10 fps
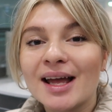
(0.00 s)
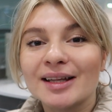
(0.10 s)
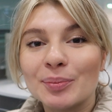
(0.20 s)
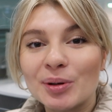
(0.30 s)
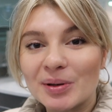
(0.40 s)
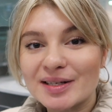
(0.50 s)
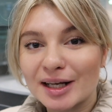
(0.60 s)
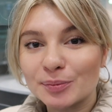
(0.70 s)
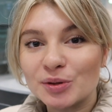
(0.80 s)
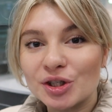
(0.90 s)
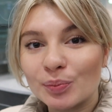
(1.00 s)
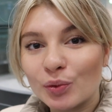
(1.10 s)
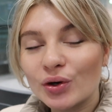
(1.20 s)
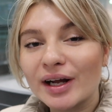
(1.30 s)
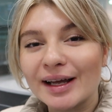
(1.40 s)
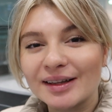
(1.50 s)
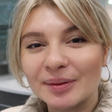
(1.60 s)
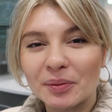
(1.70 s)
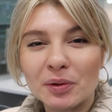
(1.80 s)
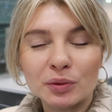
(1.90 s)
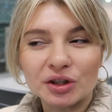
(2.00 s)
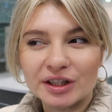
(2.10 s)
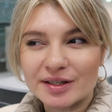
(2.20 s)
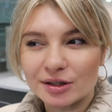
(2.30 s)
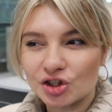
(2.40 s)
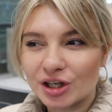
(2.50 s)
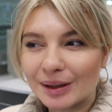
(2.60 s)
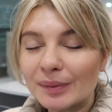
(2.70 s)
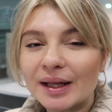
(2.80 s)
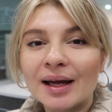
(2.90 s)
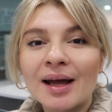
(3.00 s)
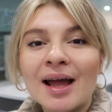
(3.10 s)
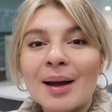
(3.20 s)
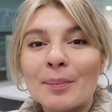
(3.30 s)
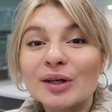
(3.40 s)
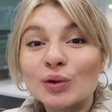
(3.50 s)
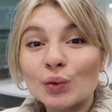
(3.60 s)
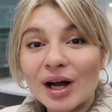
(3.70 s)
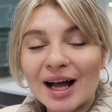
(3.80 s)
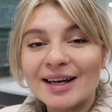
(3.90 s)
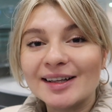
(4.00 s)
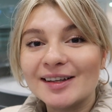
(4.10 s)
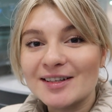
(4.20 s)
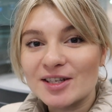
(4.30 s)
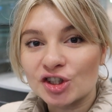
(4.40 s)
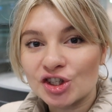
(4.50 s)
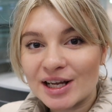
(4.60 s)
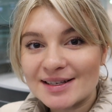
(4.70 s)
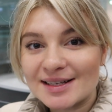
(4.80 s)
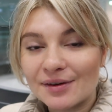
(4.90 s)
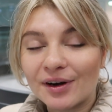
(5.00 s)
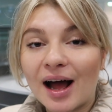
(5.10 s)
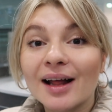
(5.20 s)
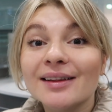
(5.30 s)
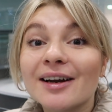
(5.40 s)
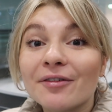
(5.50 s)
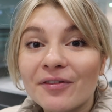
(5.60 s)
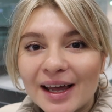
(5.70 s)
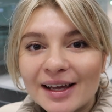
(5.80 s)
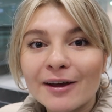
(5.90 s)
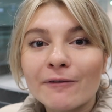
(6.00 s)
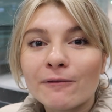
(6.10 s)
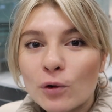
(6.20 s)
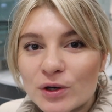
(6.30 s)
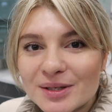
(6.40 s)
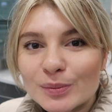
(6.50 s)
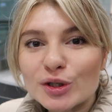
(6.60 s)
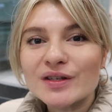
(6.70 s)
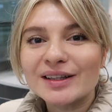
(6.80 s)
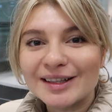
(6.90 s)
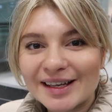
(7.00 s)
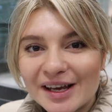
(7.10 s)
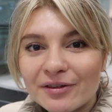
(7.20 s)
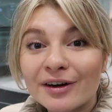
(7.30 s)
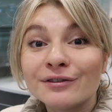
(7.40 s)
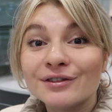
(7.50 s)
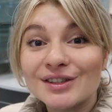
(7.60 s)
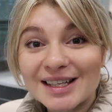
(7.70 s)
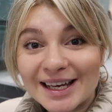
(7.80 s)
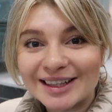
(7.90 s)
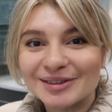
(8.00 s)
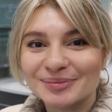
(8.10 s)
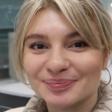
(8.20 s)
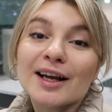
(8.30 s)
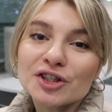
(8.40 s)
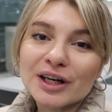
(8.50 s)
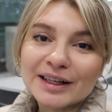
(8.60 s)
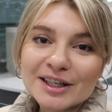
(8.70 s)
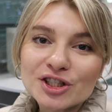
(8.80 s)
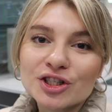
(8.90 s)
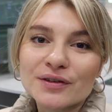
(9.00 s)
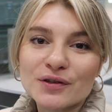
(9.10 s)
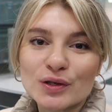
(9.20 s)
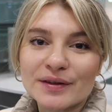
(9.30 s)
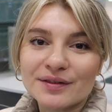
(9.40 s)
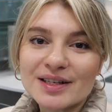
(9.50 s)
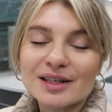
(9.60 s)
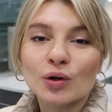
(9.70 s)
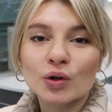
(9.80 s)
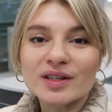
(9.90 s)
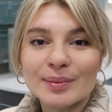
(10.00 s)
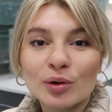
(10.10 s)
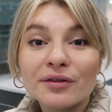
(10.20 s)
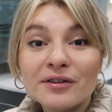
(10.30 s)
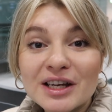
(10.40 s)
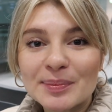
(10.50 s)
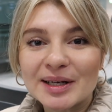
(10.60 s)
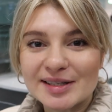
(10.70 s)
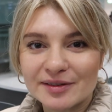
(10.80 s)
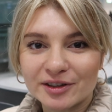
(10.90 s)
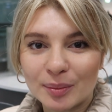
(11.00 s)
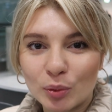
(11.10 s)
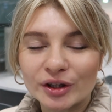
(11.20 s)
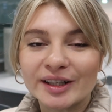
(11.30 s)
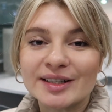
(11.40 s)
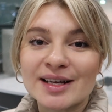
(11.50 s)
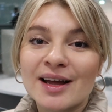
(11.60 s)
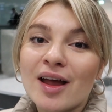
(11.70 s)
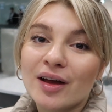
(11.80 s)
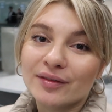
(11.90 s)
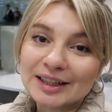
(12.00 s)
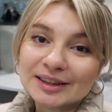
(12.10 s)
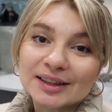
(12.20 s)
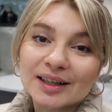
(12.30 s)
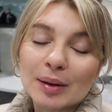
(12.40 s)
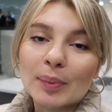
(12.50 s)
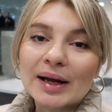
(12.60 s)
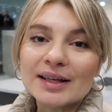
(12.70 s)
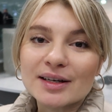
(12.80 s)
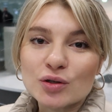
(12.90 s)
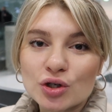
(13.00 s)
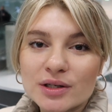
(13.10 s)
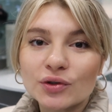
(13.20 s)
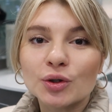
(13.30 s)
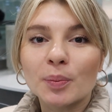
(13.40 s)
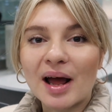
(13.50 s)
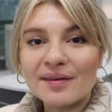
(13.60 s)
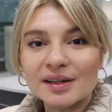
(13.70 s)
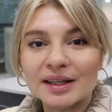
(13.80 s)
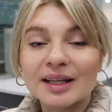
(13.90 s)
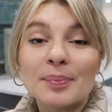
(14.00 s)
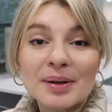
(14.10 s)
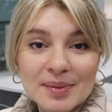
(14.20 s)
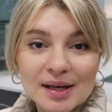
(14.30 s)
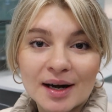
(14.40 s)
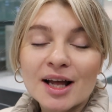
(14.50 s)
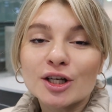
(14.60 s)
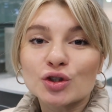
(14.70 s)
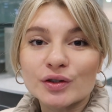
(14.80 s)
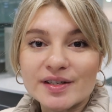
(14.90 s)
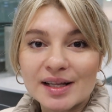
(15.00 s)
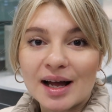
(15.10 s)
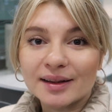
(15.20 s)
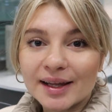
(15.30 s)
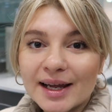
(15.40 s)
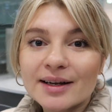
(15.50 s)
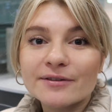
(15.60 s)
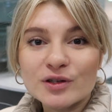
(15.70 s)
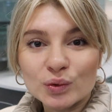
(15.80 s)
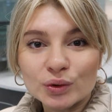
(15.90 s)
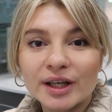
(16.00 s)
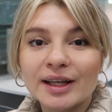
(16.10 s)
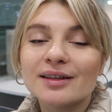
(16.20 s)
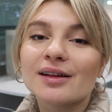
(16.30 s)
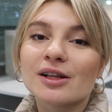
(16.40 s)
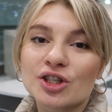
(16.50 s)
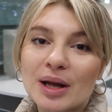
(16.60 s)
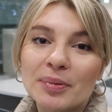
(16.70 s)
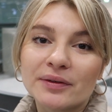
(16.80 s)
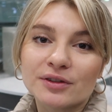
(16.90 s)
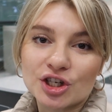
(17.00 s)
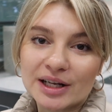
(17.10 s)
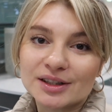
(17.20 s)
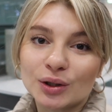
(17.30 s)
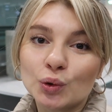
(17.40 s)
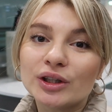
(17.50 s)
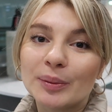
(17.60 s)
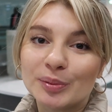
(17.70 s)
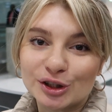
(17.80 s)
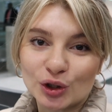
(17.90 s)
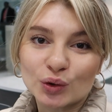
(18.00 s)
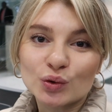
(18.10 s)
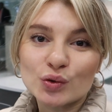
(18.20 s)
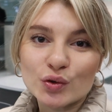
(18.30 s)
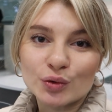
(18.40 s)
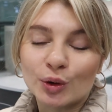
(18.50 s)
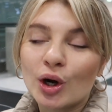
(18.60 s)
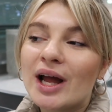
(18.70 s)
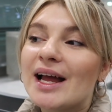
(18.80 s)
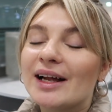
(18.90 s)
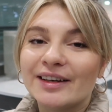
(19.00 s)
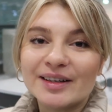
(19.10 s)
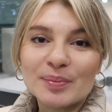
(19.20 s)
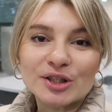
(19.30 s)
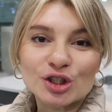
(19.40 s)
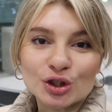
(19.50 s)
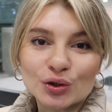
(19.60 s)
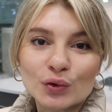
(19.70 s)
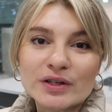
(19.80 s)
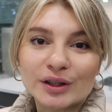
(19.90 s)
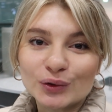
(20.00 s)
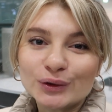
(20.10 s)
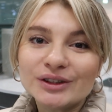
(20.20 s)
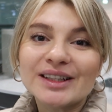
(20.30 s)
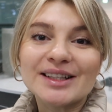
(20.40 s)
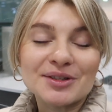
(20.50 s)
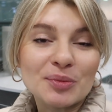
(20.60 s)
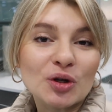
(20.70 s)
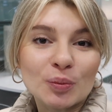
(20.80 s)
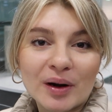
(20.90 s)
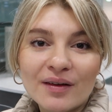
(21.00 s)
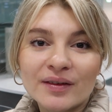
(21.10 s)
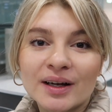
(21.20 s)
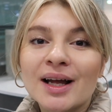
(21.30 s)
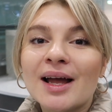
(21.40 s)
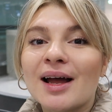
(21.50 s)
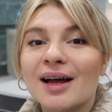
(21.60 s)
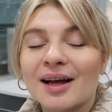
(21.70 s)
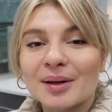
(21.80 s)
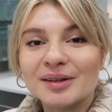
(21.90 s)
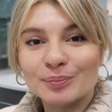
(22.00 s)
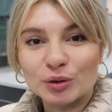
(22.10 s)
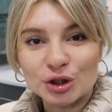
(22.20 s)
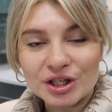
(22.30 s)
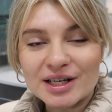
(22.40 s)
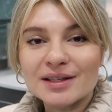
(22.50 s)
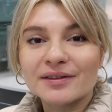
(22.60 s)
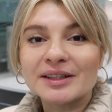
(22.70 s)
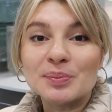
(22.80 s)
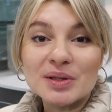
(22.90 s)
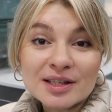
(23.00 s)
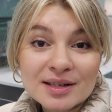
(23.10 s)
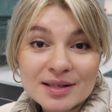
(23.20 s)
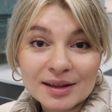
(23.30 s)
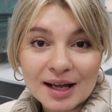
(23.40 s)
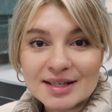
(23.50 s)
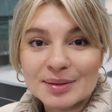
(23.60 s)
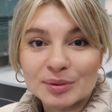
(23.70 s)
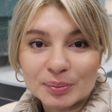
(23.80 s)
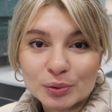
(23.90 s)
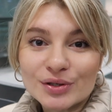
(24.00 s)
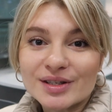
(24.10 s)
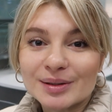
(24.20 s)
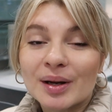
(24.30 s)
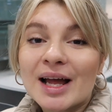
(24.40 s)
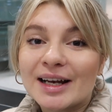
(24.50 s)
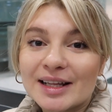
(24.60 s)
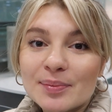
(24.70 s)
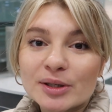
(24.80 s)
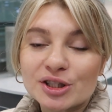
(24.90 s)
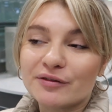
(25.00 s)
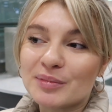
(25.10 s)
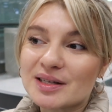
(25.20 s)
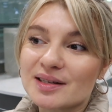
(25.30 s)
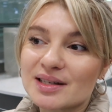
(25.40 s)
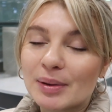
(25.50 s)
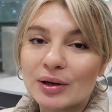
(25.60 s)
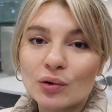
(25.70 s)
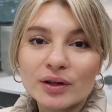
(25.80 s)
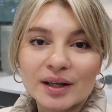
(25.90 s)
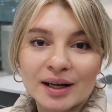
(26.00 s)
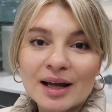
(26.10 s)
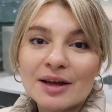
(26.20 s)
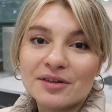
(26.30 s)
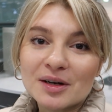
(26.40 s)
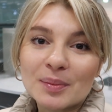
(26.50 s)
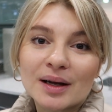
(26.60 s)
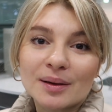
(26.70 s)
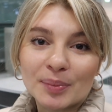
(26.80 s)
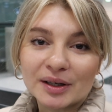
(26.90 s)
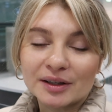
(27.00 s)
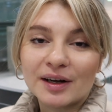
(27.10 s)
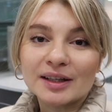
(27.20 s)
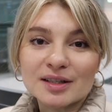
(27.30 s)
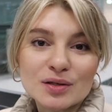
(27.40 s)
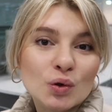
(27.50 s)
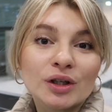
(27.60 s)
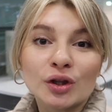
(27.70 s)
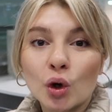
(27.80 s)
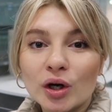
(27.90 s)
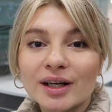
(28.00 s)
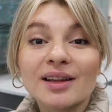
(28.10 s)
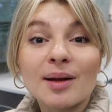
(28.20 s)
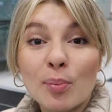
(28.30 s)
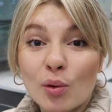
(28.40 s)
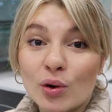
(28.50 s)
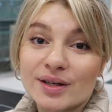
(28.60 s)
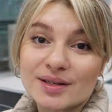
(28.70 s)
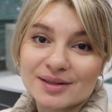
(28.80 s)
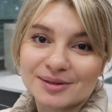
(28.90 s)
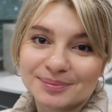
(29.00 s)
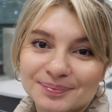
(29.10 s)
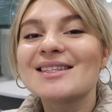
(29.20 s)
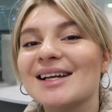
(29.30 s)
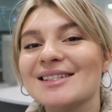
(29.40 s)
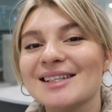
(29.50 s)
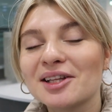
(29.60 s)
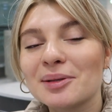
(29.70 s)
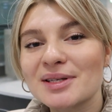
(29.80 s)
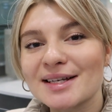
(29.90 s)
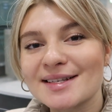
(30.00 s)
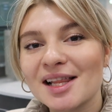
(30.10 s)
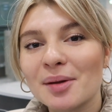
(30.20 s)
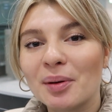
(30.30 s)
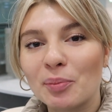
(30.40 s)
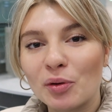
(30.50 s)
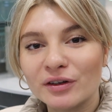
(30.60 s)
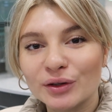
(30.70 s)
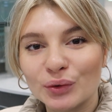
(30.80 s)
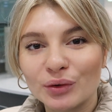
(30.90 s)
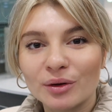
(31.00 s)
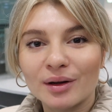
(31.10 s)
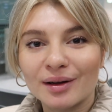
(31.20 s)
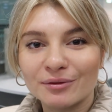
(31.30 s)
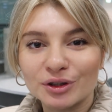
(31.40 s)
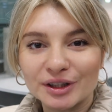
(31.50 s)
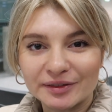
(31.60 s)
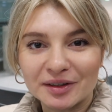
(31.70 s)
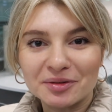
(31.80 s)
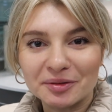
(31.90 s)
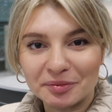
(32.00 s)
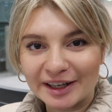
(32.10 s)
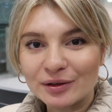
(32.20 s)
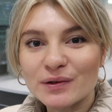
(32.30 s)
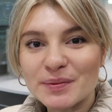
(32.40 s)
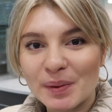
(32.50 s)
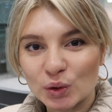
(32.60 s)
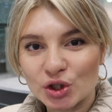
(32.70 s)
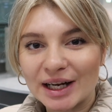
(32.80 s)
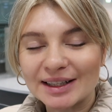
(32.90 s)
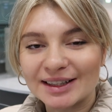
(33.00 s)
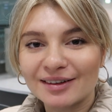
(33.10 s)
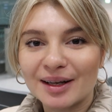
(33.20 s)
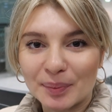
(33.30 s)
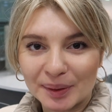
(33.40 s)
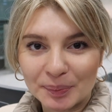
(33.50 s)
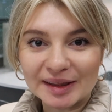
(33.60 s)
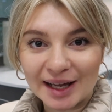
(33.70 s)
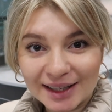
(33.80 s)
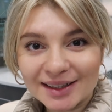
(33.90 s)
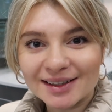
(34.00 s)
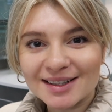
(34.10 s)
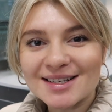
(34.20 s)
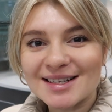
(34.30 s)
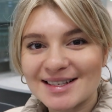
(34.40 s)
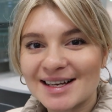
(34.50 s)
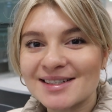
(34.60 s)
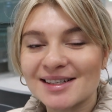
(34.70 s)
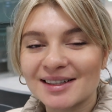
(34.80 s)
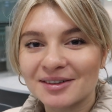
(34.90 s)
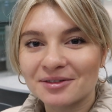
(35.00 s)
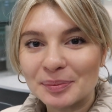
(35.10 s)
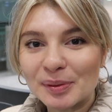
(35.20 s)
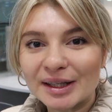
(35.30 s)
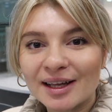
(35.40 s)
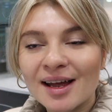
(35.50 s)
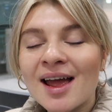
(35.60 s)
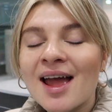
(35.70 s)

Например, Санкт-Петербург это, по-моему, 30 чем-то, Португалия 36 евро, а Норвегия 80 евро в день. Также, конечно же, все зависит от самой фирмы, где вы работаете. В некоторых компаниях существуют правила, например, что цена отеля в сутки не должна превышать какую-то определенную сумму, либо же, что сотрудники не имеют права э, путешествовать бизнес-классом, допустим, допустим. Либо же вместо самолета фирма покрывает расходы только на поезд. Кстати, я там сказала по поводу э, вот этого флегнгспаушаль, да, на пропитание, так сказать, э, выплата.